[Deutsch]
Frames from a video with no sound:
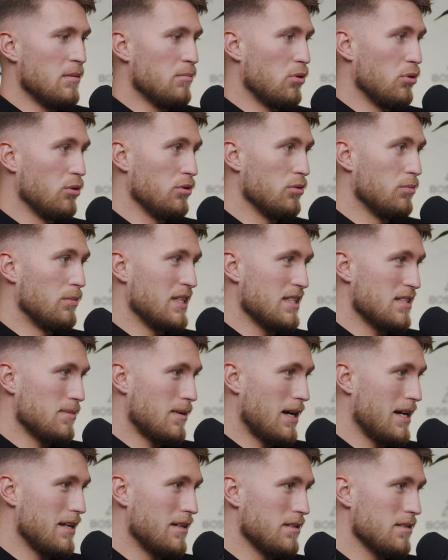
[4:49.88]
Punkt Nummer
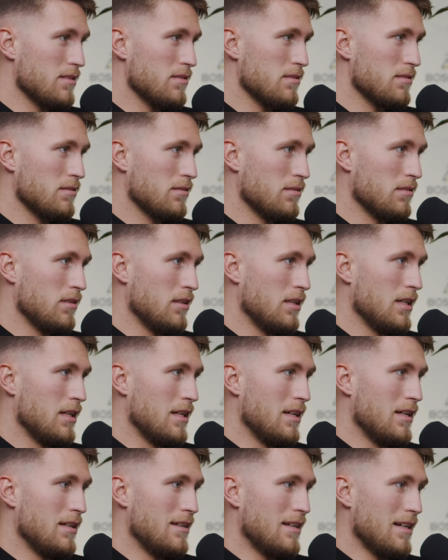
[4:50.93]
zwei ist,
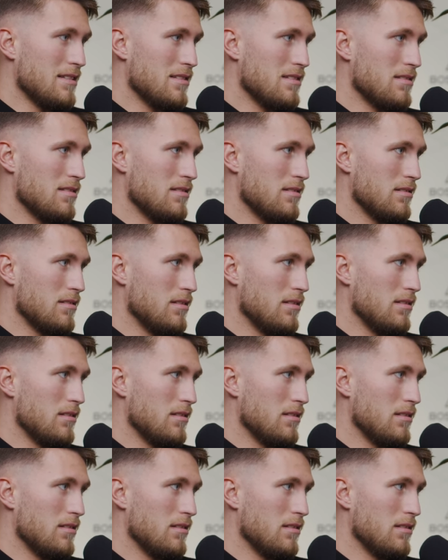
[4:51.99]
dass